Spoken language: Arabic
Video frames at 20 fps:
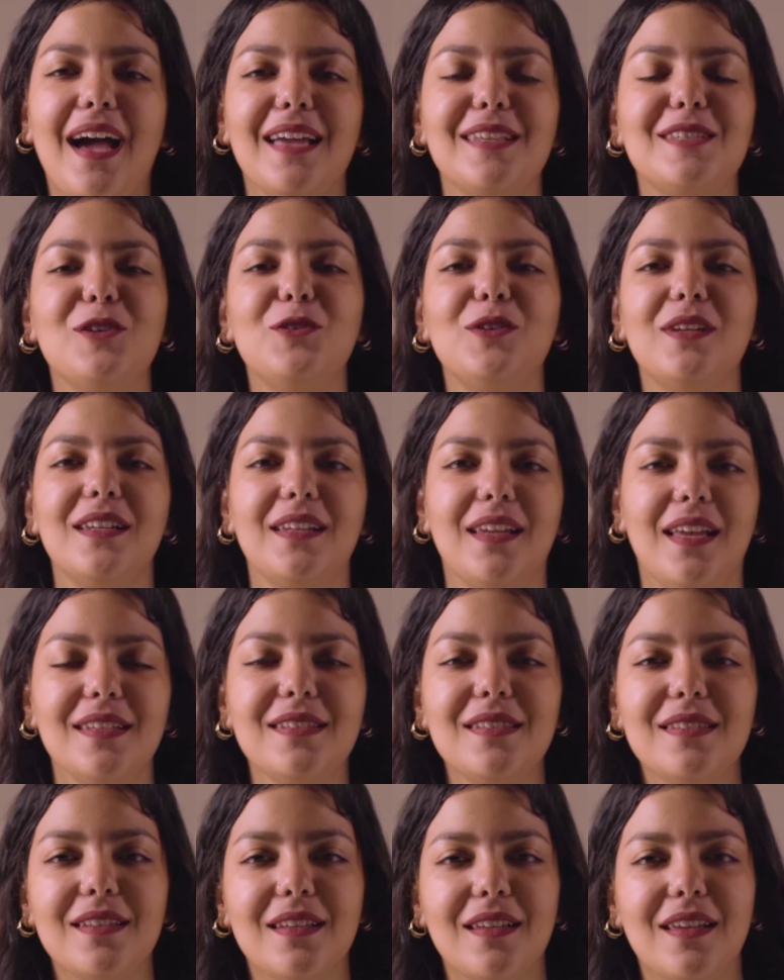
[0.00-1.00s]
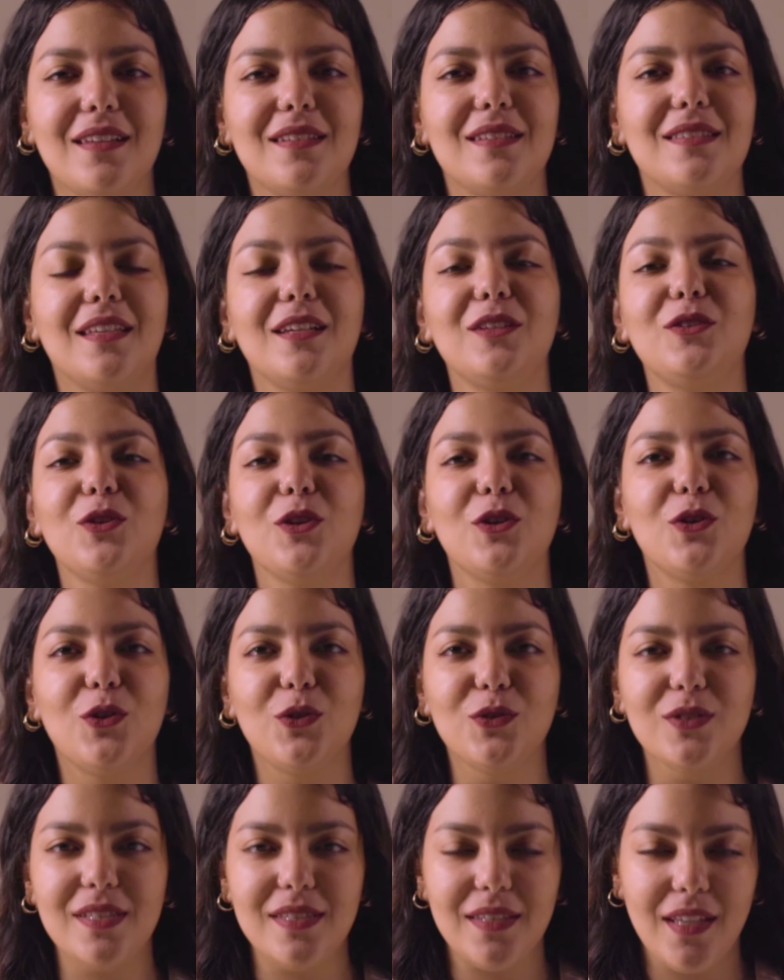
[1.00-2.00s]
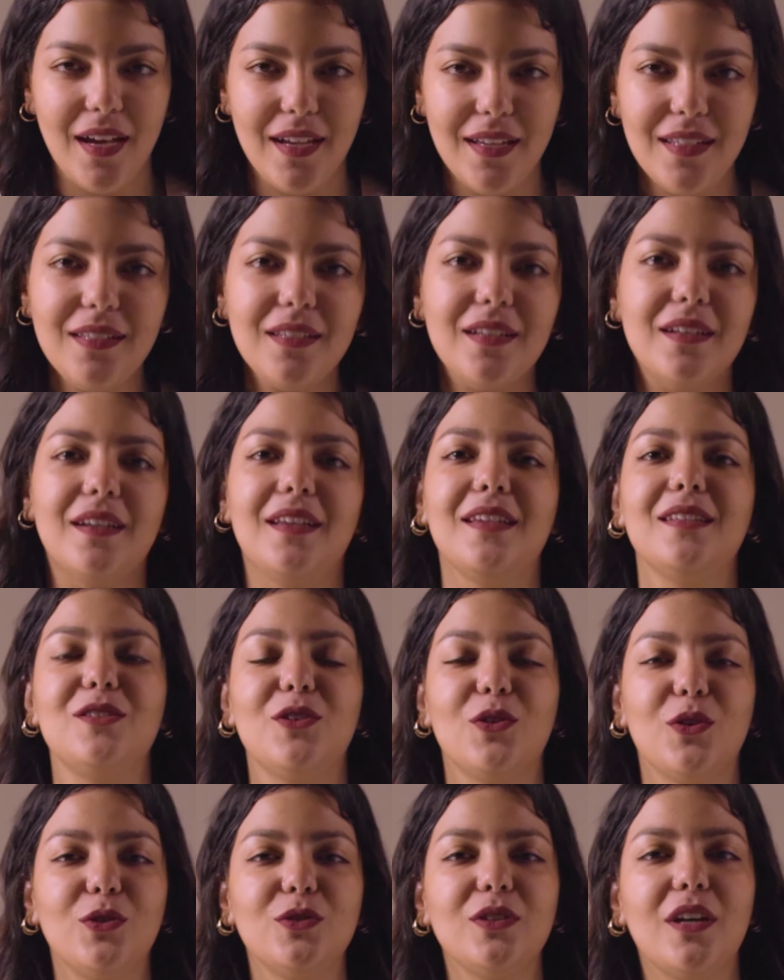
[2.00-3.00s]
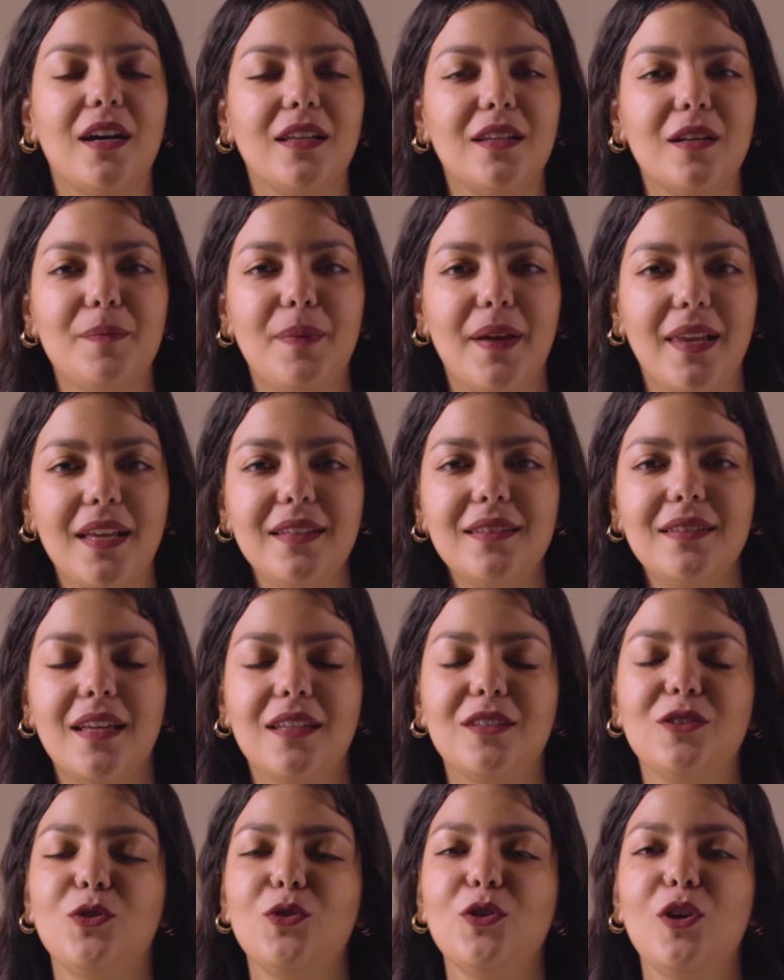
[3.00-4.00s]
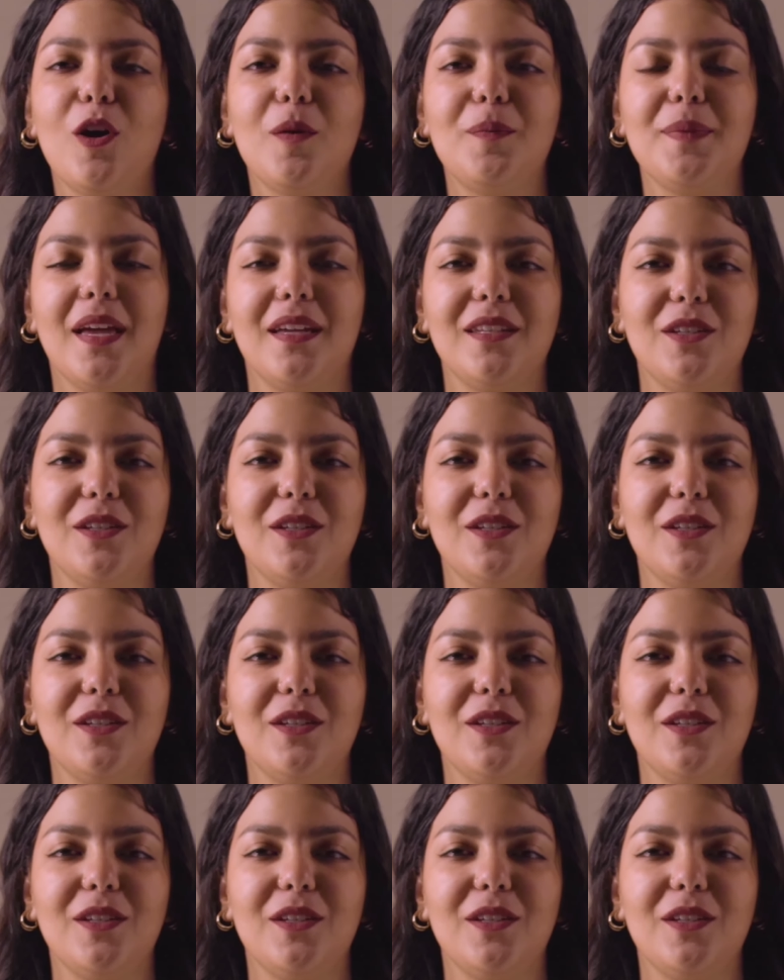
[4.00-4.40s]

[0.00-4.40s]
عايزه اقول للناس ستيك آه، stick to your own style create your own color palette and don't copy